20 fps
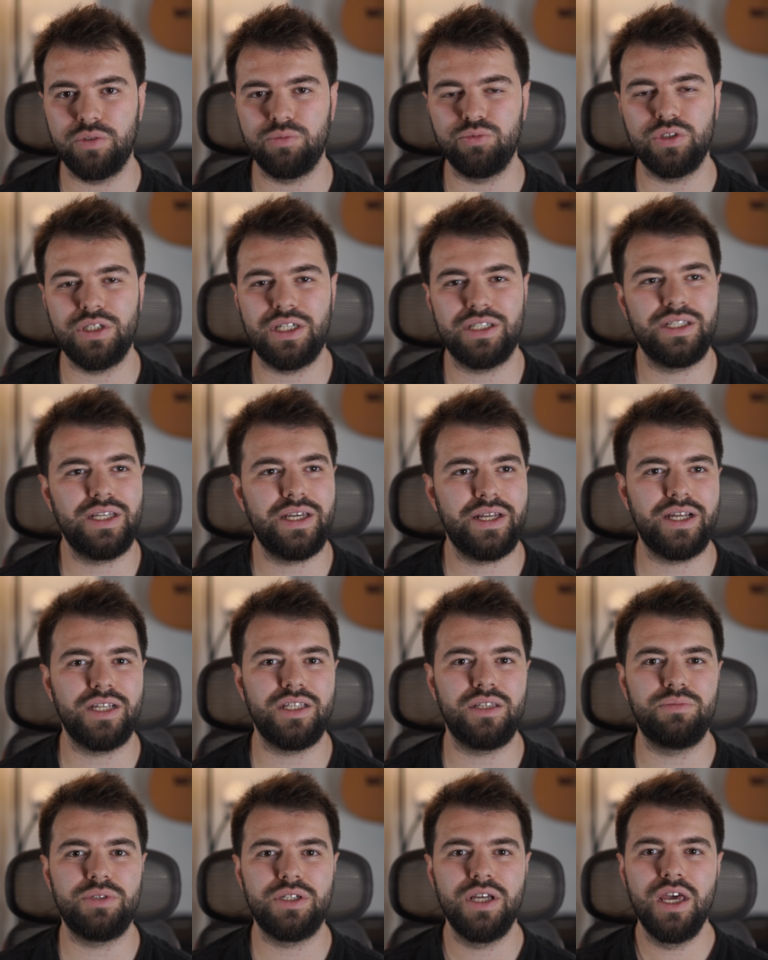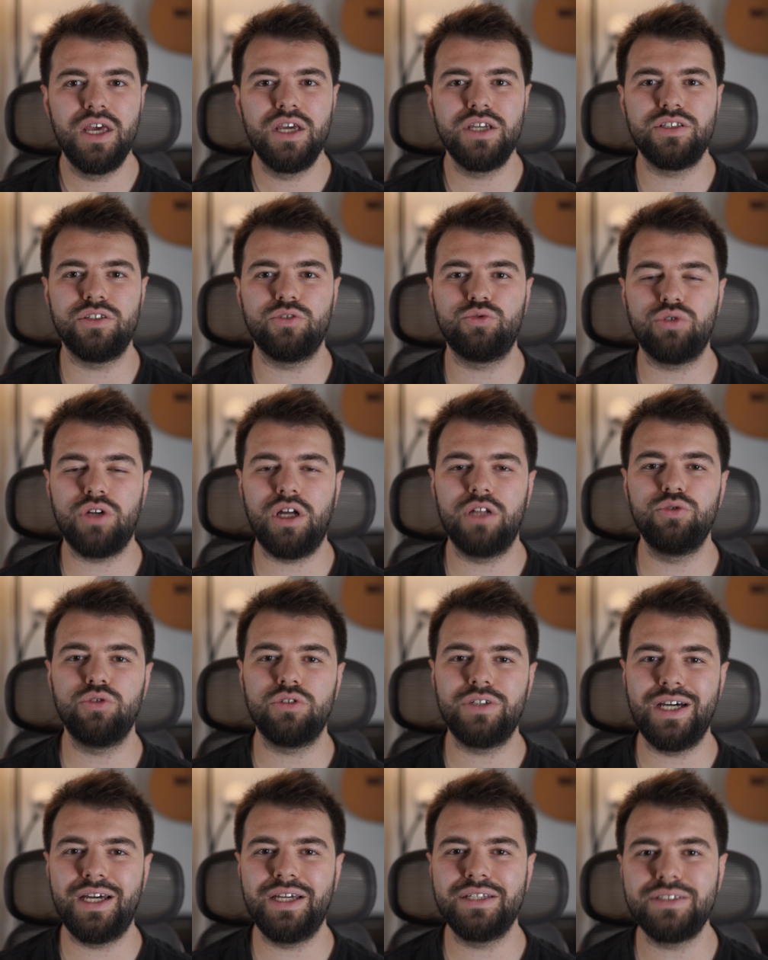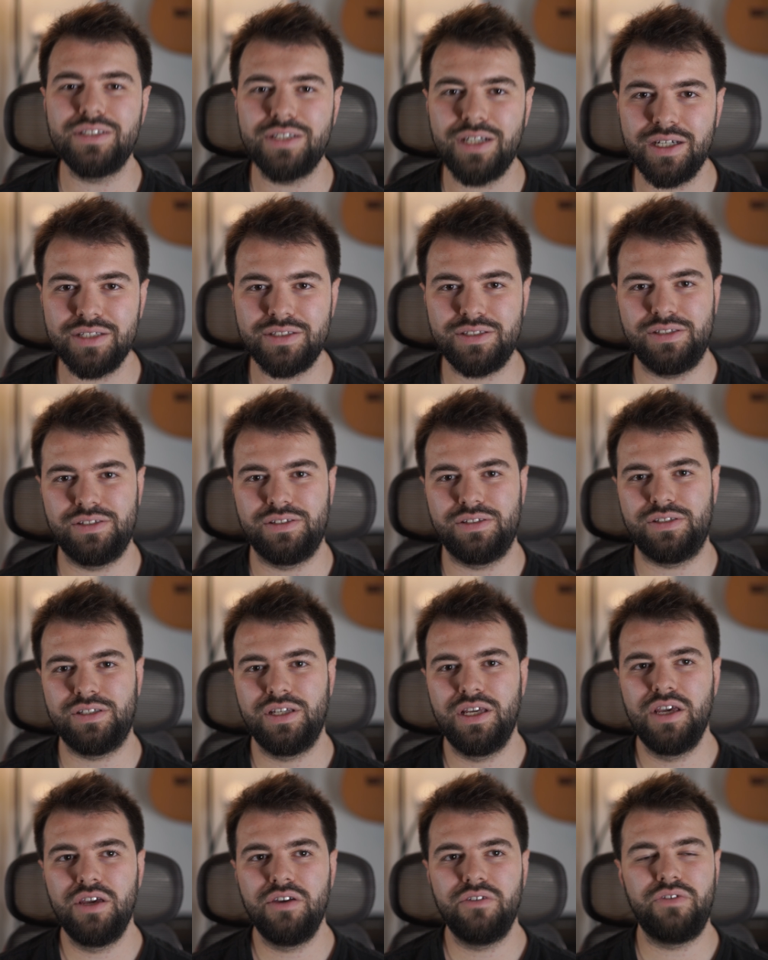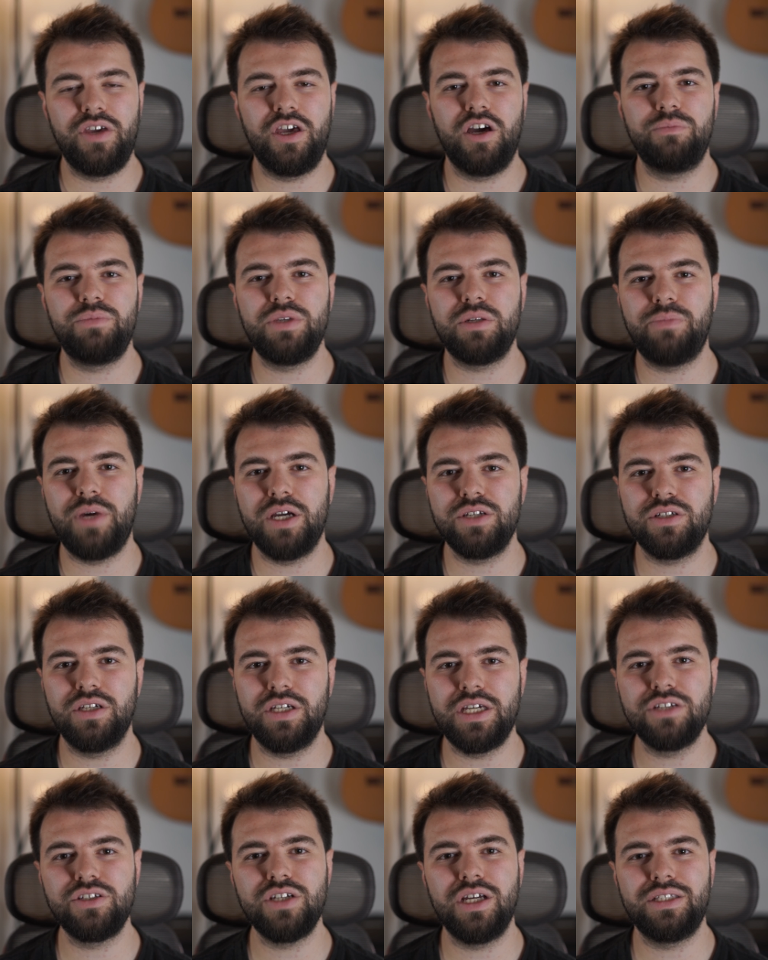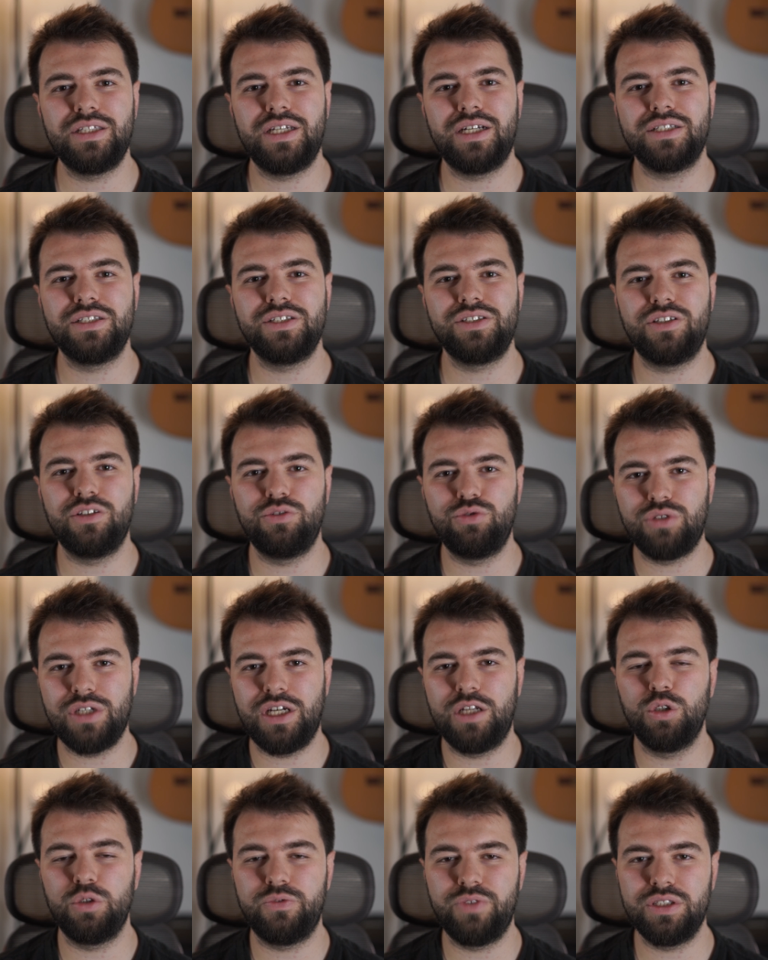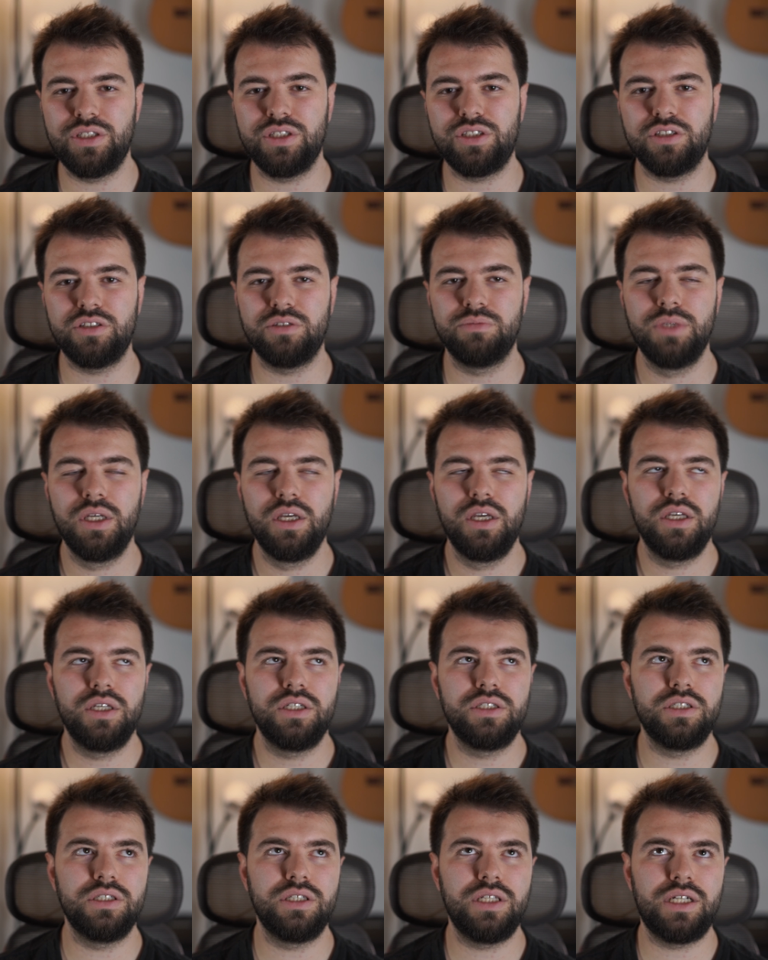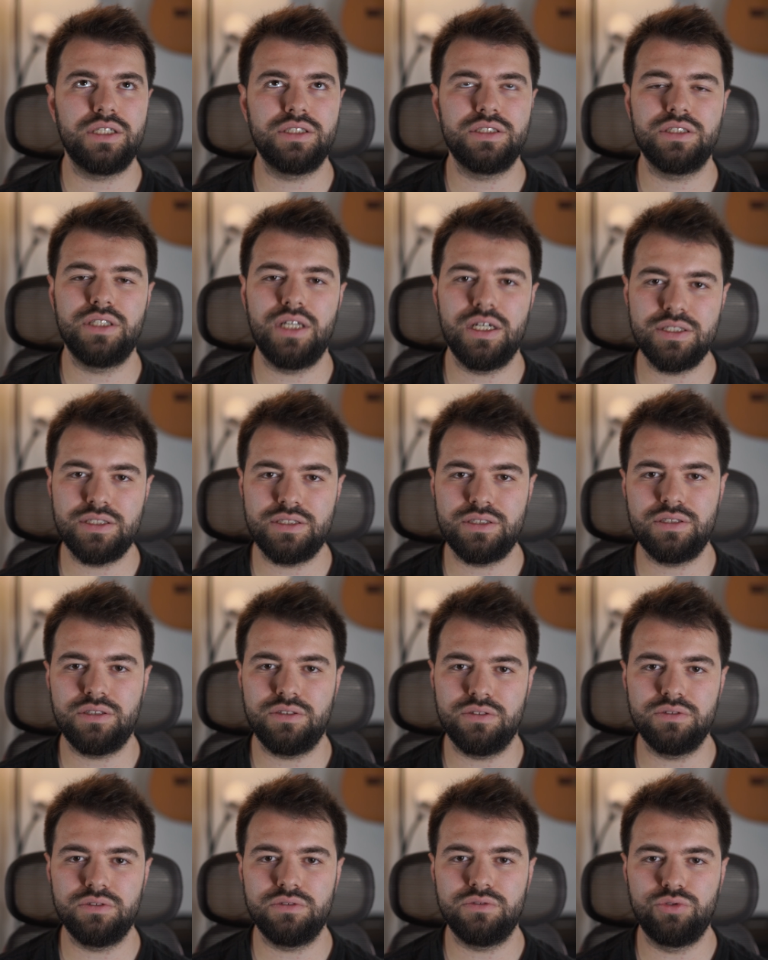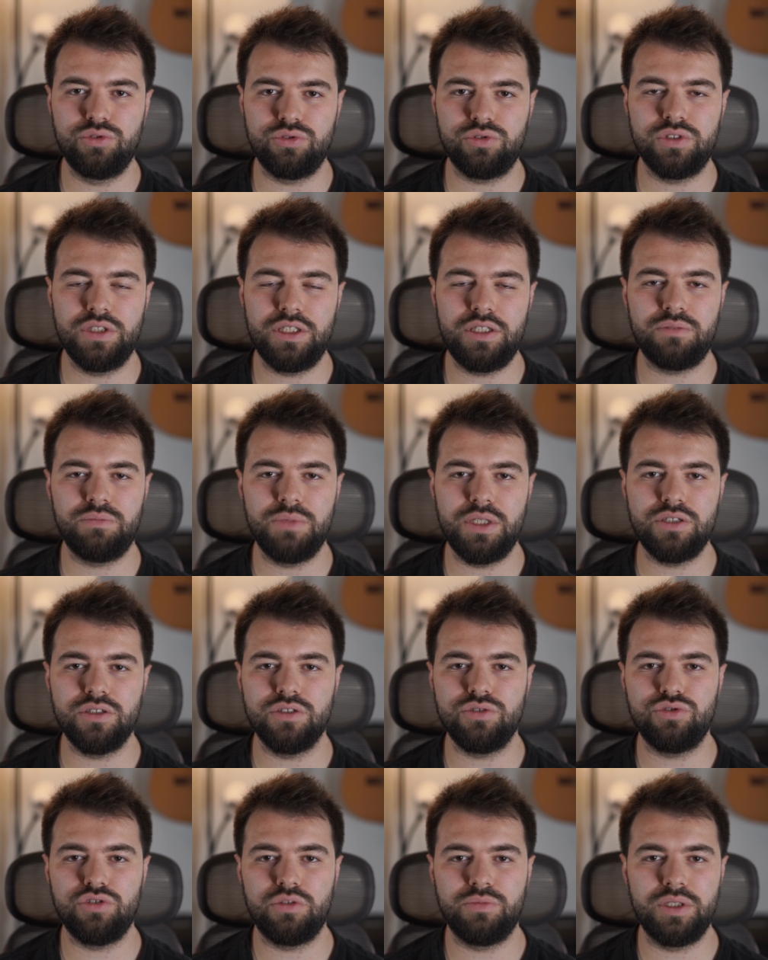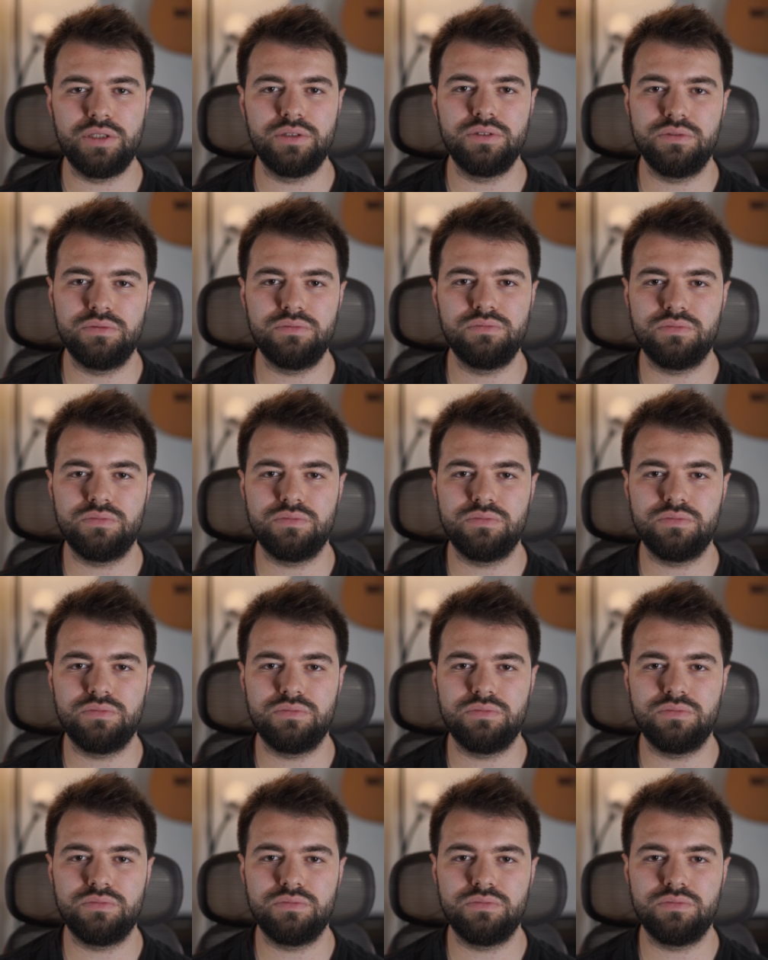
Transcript: ve bunlarda herhangi bir işte kural yok gayet rahatsınız. Veya bir başka geçenlerde işte Düsseldorf'a taşındım. Yıllardır dans kursuna gitmeye çalışıyorum. Hani